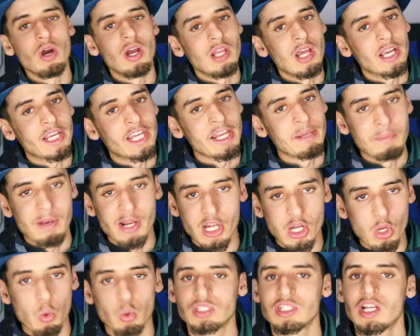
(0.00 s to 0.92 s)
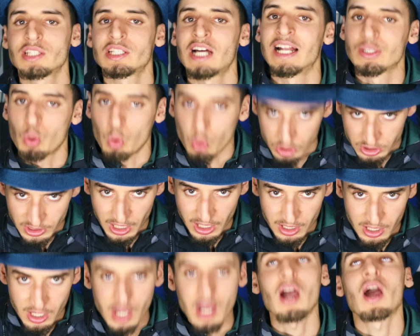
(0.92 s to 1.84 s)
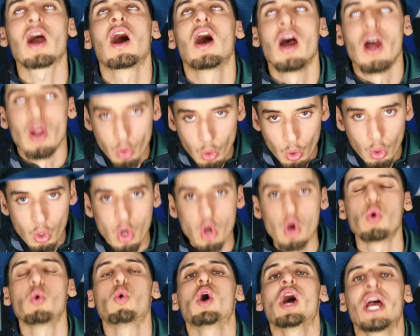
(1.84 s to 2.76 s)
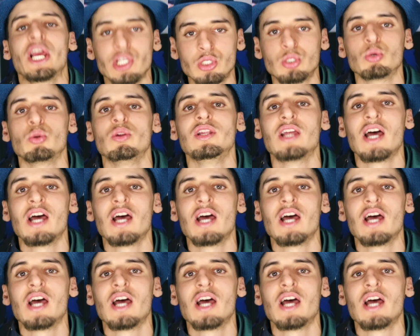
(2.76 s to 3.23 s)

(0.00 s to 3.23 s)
ولكن ملي وصلت عند خوتنا قالوا وحجوا